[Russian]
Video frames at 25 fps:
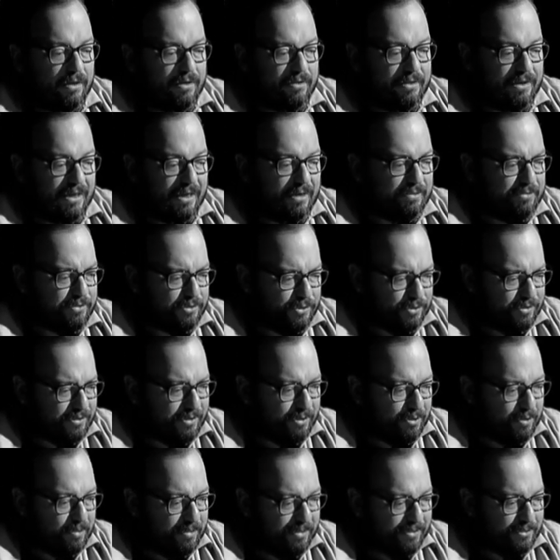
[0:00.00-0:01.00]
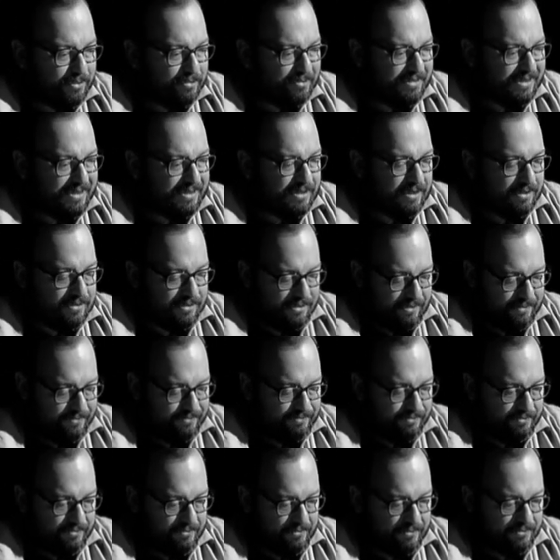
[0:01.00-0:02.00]
я что-то такое подобное и сказал.
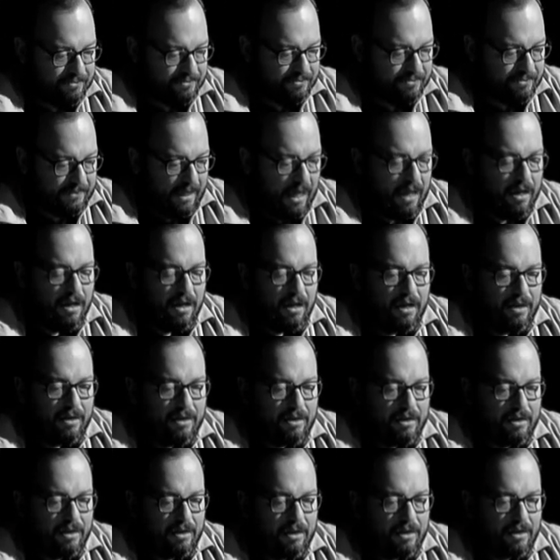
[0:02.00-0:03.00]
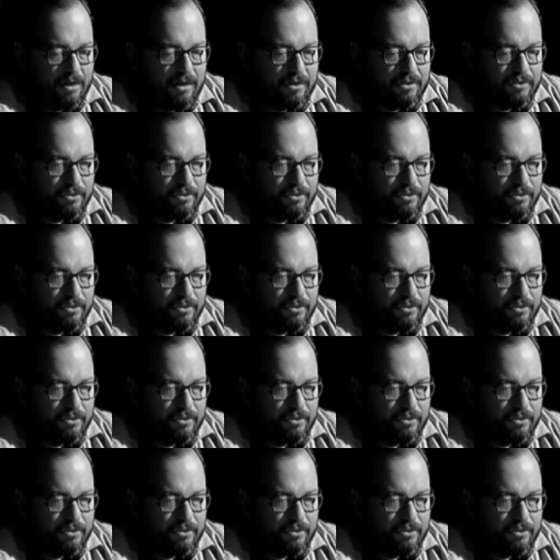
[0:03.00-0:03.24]
А,